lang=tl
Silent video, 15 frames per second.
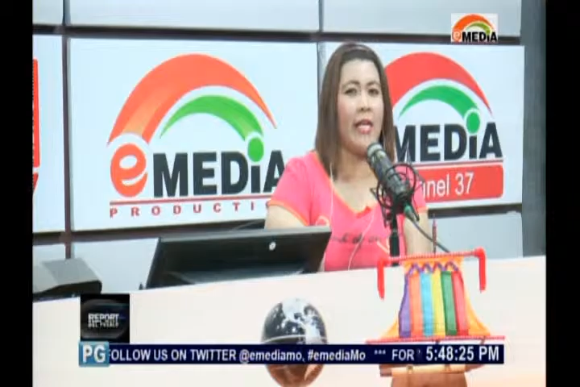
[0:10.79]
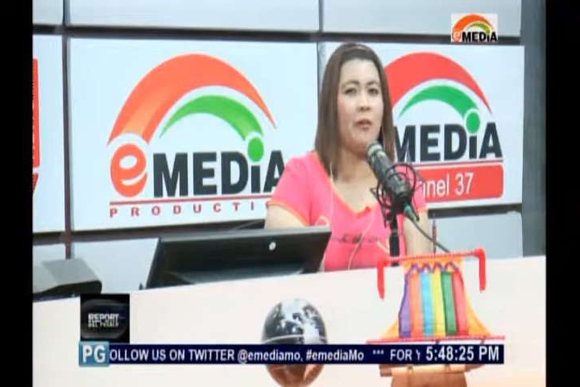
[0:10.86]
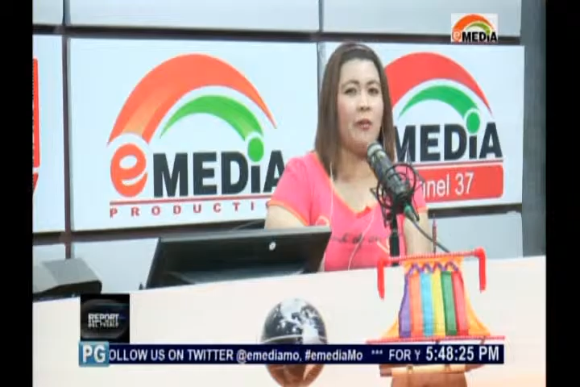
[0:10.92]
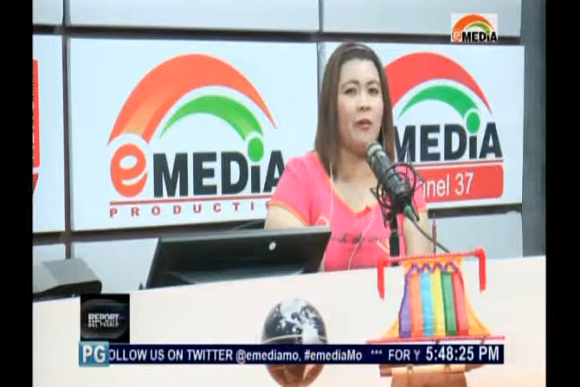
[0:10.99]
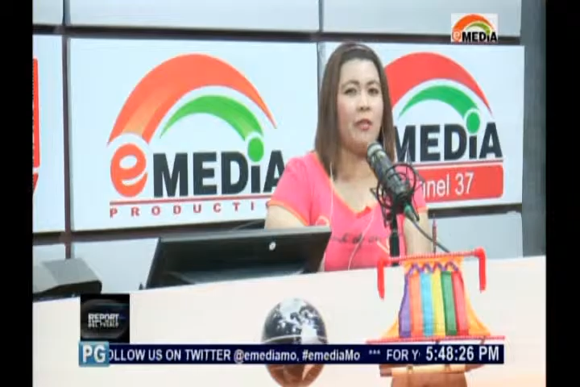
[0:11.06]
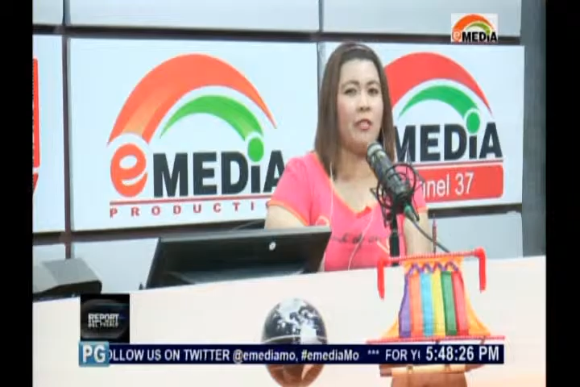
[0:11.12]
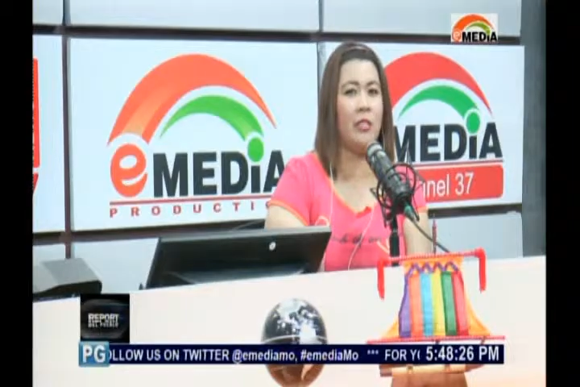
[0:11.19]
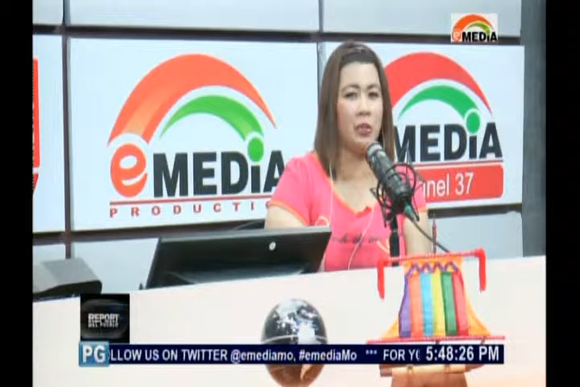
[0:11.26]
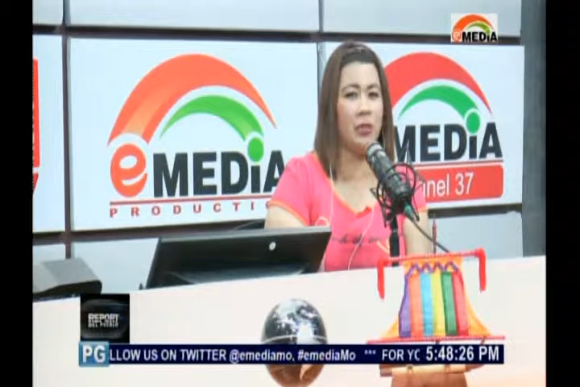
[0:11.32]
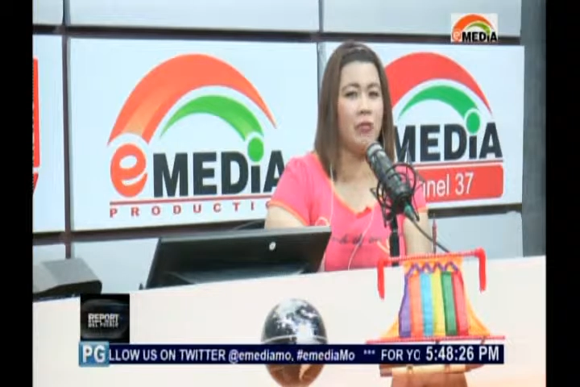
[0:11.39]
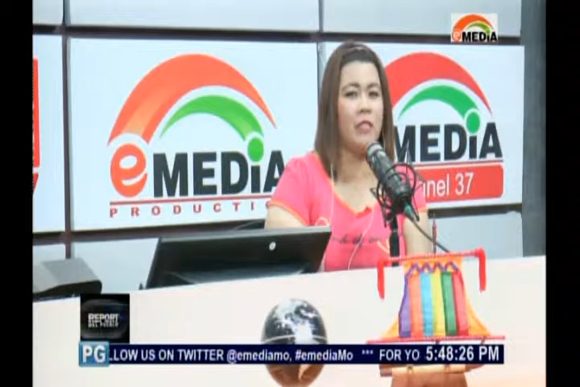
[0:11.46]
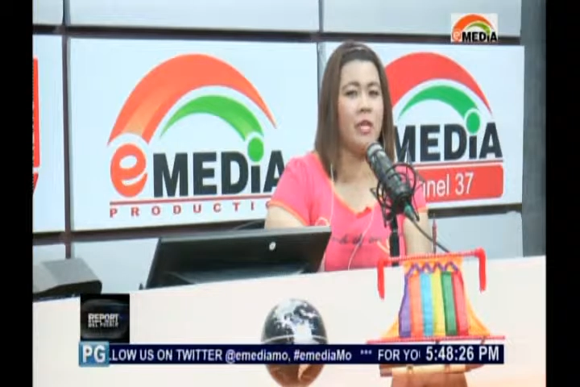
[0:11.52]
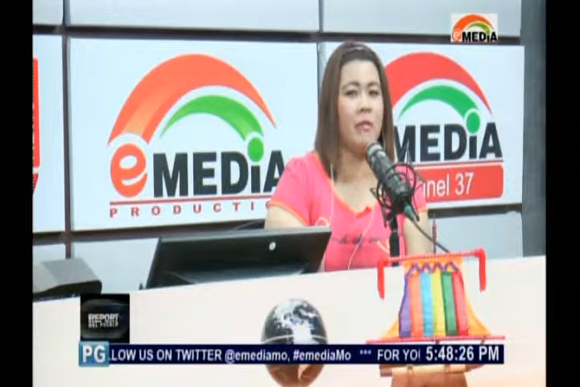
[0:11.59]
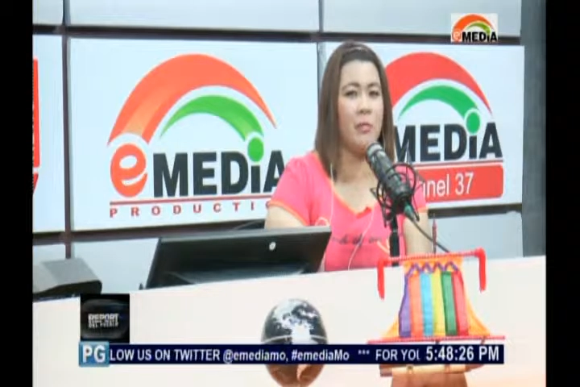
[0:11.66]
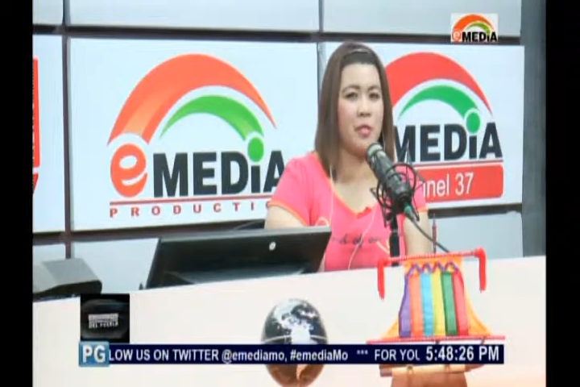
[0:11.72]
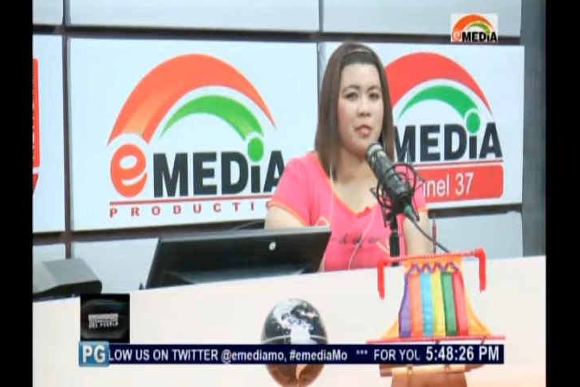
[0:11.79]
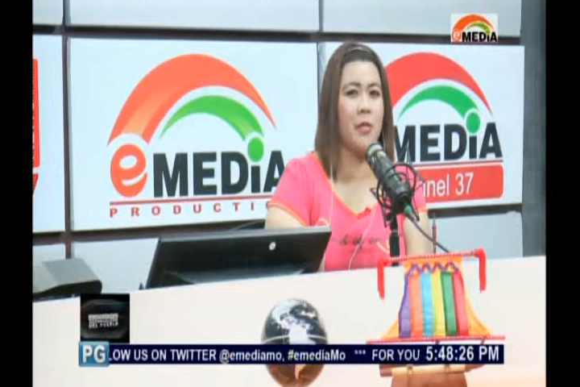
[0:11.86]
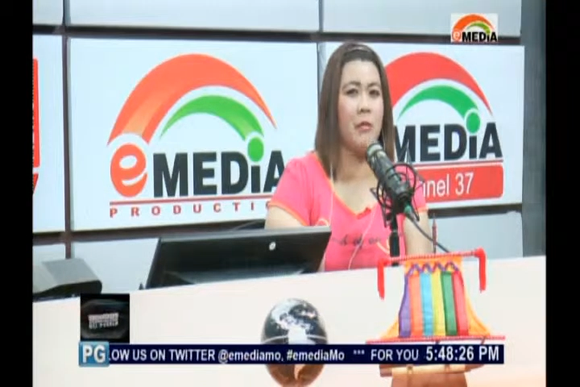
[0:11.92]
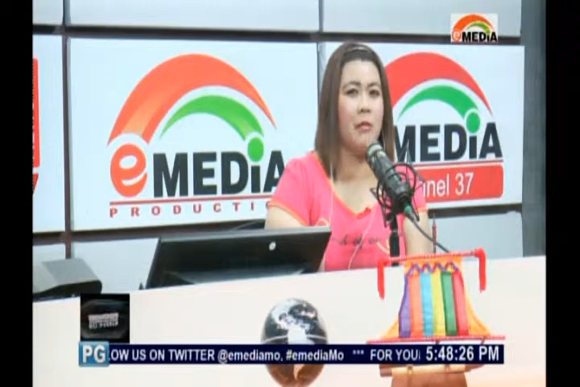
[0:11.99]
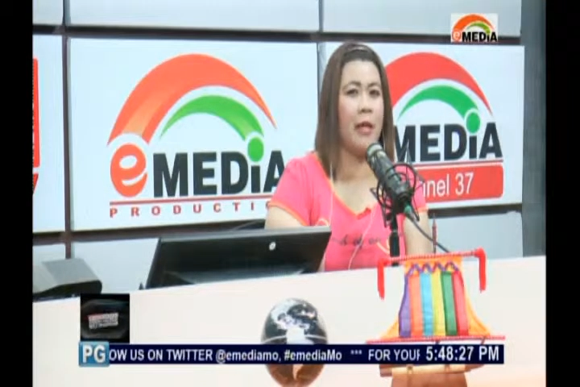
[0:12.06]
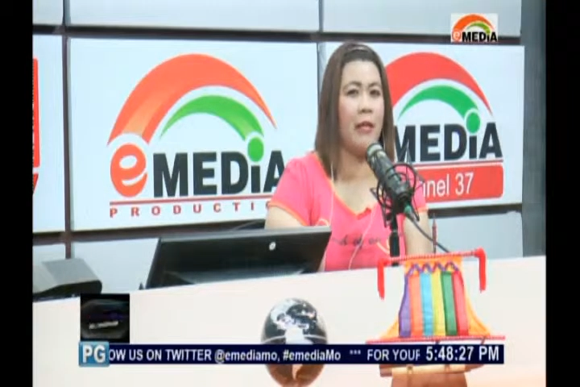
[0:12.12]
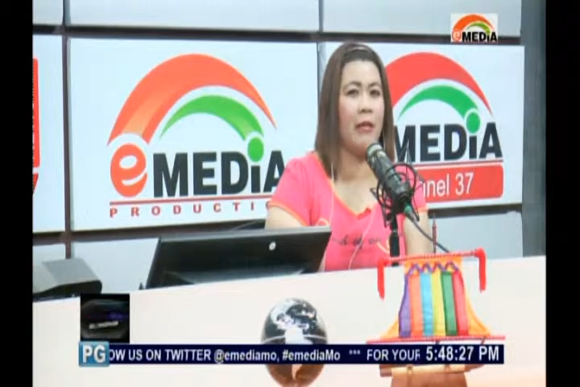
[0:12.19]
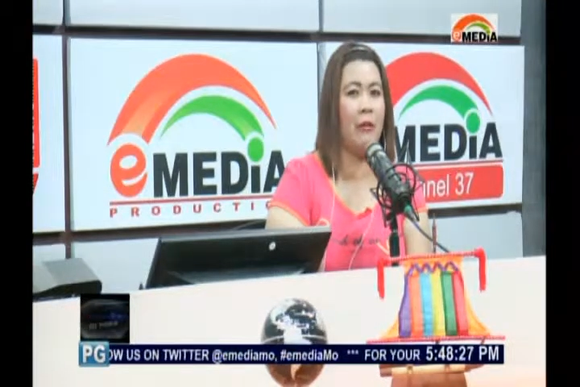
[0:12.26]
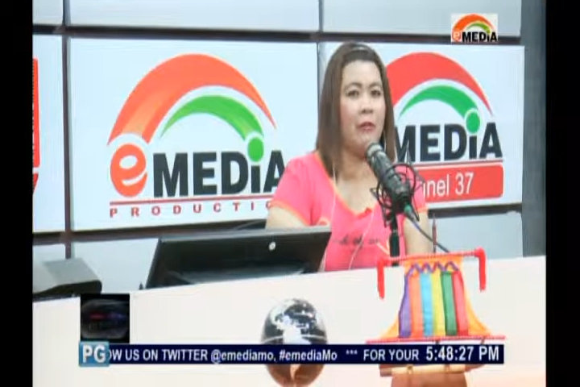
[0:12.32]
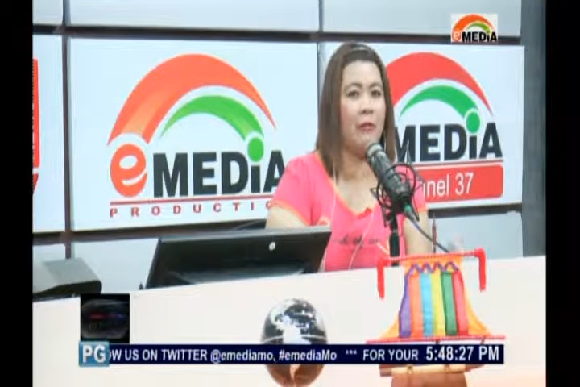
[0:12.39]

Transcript: Na report ni Joseph Sazobrado.